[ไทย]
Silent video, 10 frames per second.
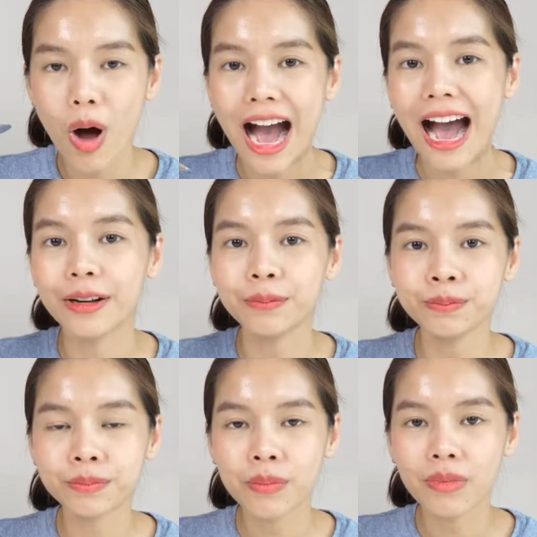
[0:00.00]
หวาน
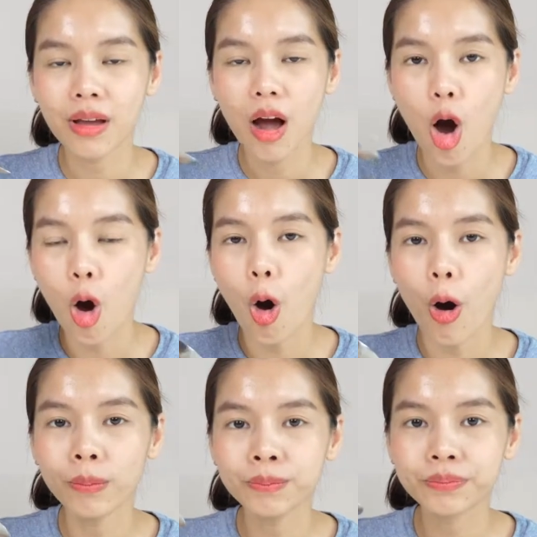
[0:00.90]
หอ
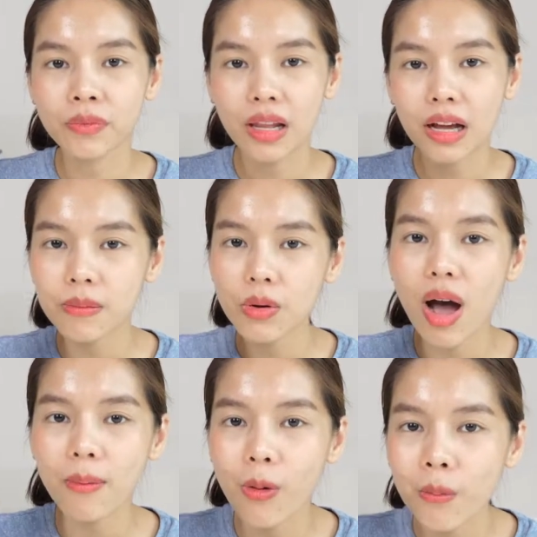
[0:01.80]
ม แล้วก็มีค
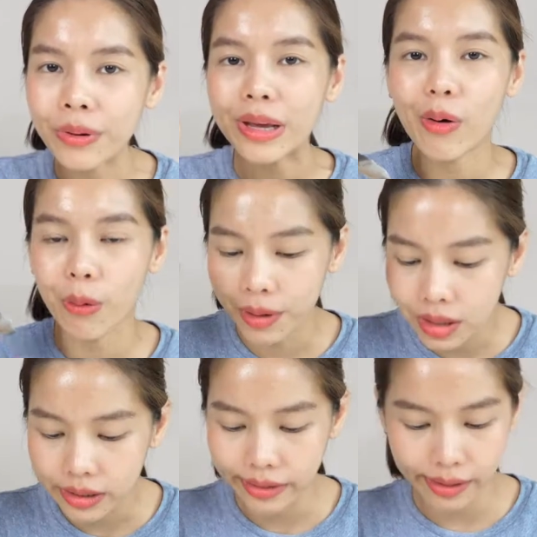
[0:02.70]
วามอมเปรี้ยวของมะ
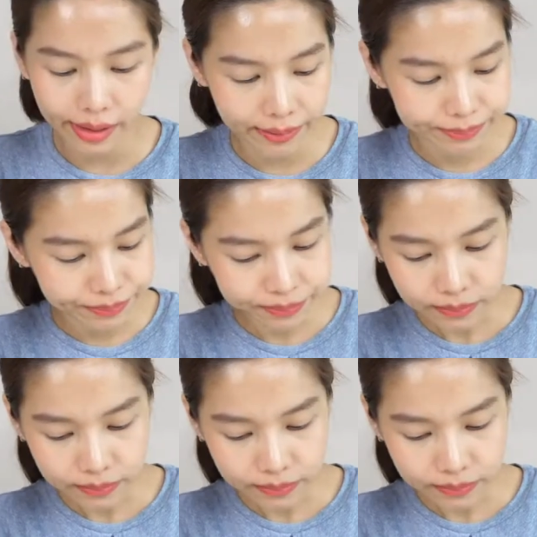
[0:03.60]
เขือเทศ wow.